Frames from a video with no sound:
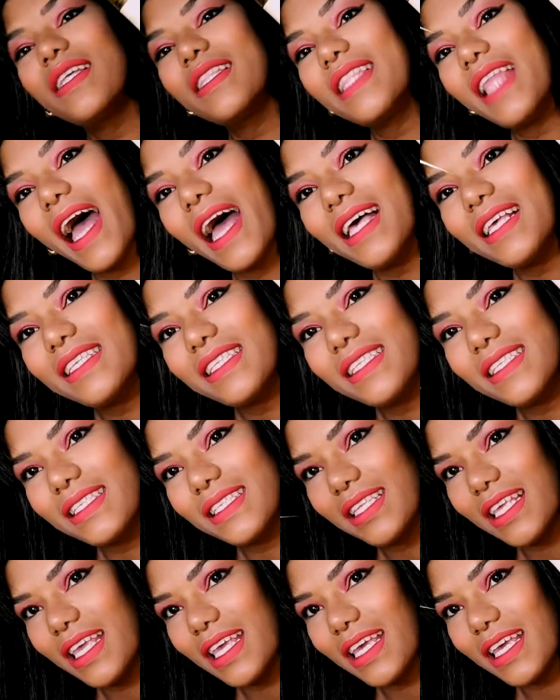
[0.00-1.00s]
da
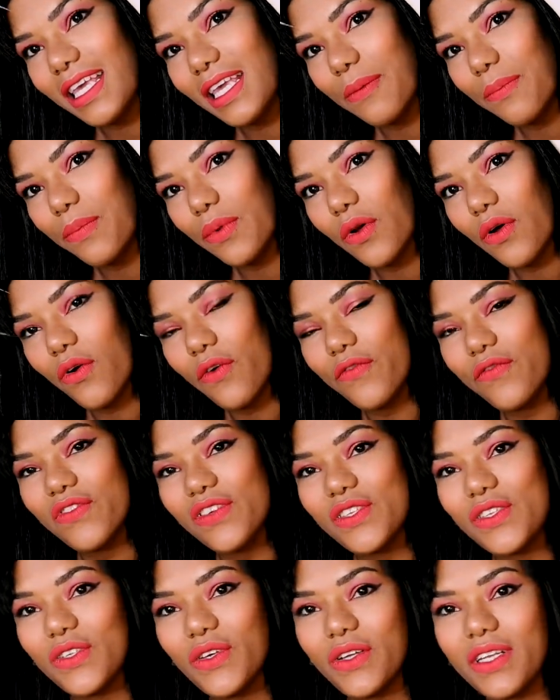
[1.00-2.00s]
SIC
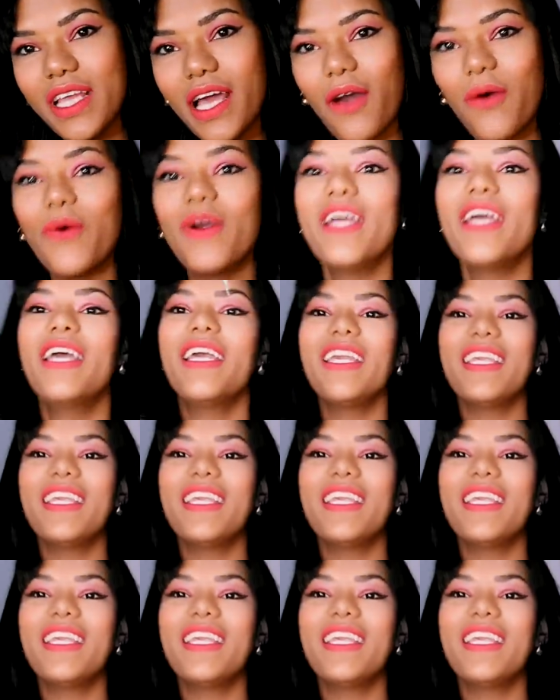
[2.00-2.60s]
Profissional.